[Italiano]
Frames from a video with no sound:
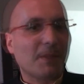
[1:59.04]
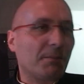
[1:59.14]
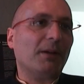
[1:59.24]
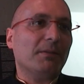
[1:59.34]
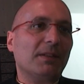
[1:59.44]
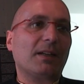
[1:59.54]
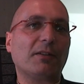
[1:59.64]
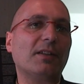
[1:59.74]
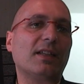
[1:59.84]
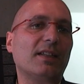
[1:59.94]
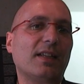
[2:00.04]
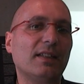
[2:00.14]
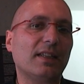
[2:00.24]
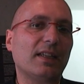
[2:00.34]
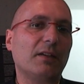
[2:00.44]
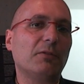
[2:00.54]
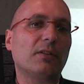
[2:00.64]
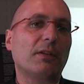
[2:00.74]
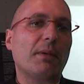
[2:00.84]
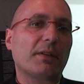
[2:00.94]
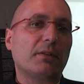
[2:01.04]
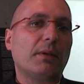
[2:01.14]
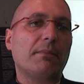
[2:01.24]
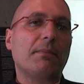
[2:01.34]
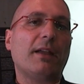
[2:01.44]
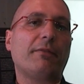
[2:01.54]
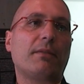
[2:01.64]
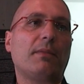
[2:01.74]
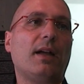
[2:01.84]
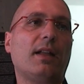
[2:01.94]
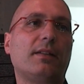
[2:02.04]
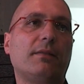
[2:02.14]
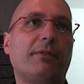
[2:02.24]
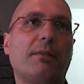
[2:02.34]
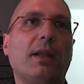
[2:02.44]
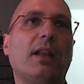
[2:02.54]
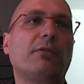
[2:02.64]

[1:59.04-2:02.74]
Però la cosa interessante è che uno dovrebbe, secondo me, mai fermarsi, fermare la